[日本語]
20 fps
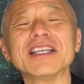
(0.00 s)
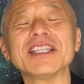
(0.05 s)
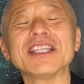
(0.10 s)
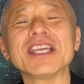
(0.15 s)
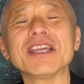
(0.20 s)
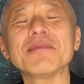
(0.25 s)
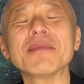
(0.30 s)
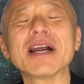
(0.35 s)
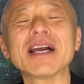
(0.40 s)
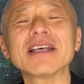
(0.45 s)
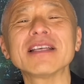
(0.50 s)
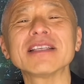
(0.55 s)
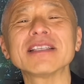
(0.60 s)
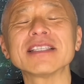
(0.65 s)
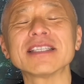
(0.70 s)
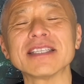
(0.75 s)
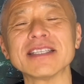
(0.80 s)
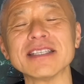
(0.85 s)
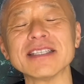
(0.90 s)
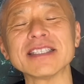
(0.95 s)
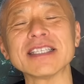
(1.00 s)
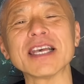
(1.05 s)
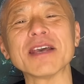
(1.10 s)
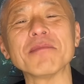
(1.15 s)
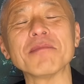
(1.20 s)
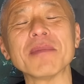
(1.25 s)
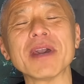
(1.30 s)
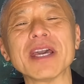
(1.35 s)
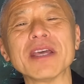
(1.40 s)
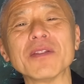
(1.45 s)
にまんすうせ
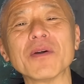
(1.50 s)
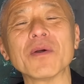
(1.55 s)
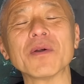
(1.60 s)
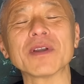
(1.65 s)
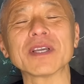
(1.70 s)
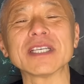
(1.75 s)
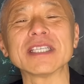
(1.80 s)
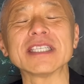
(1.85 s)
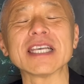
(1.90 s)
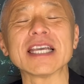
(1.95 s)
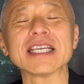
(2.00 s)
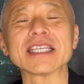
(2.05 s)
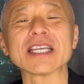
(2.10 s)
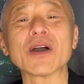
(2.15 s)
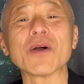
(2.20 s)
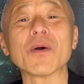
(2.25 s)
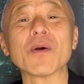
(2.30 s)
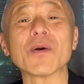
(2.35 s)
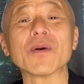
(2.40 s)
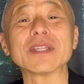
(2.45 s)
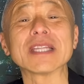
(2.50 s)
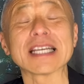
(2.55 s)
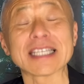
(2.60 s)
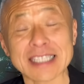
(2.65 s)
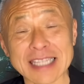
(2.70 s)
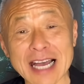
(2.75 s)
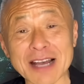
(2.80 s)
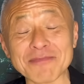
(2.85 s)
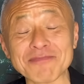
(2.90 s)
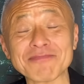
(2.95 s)
んめいの犠牲者を出し
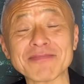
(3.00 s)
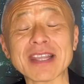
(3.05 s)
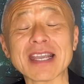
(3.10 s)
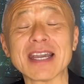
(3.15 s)
た